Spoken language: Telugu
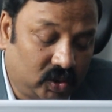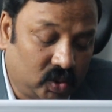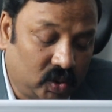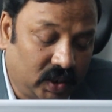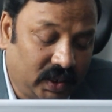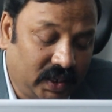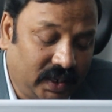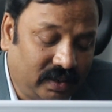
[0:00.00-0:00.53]

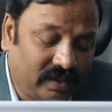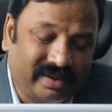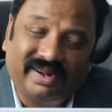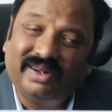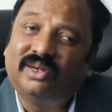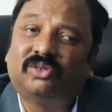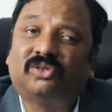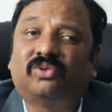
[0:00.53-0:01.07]
చూడండి
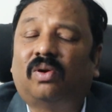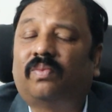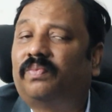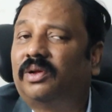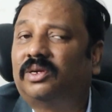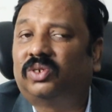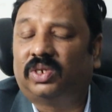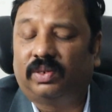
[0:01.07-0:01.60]
రెండు
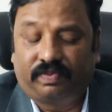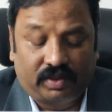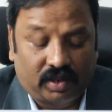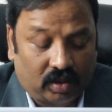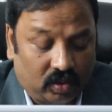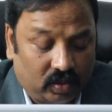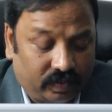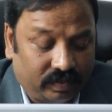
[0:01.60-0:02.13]
స్టాప్ లాస్
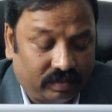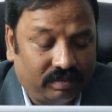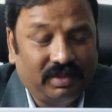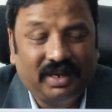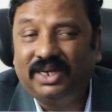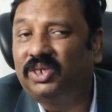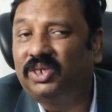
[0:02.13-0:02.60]
చెప్తాను మీ